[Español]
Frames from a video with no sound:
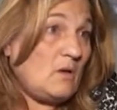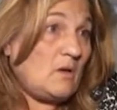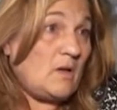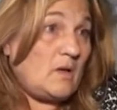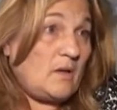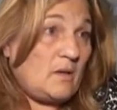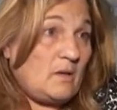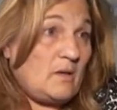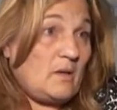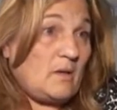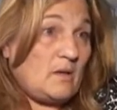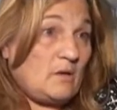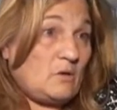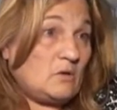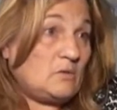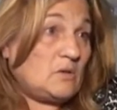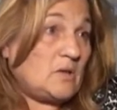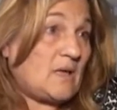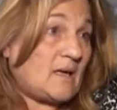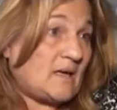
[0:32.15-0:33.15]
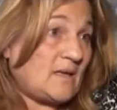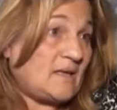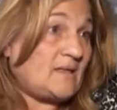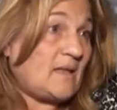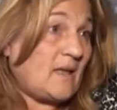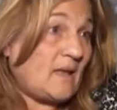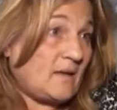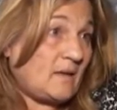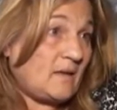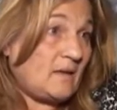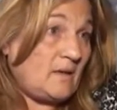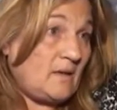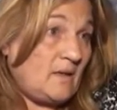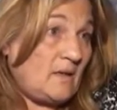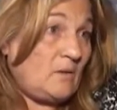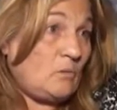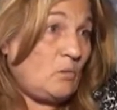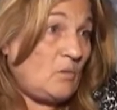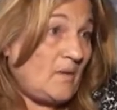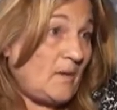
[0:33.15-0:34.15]
en, contrarrestar
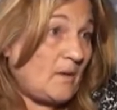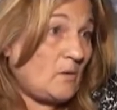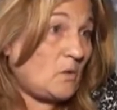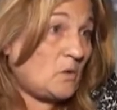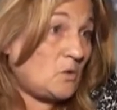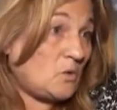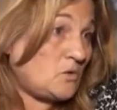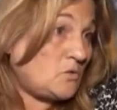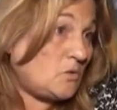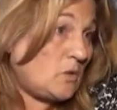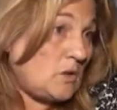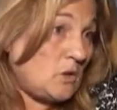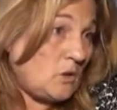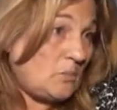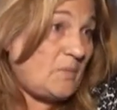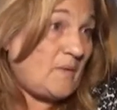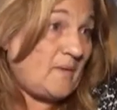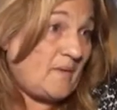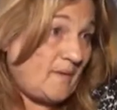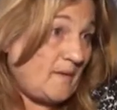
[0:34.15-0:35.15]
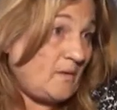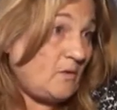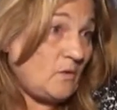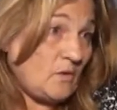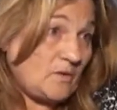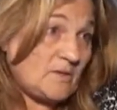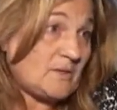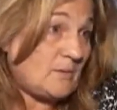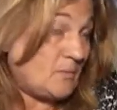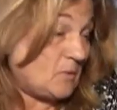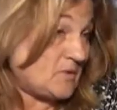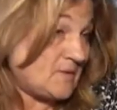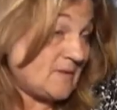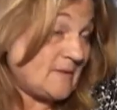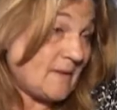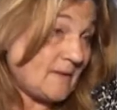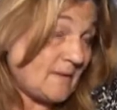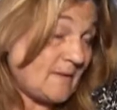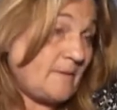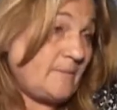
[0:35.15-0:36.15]
y cuidar nuestro sueldo pidiendo ese
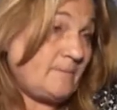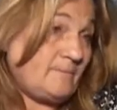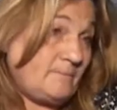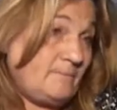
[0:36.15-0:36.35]
porcentaje.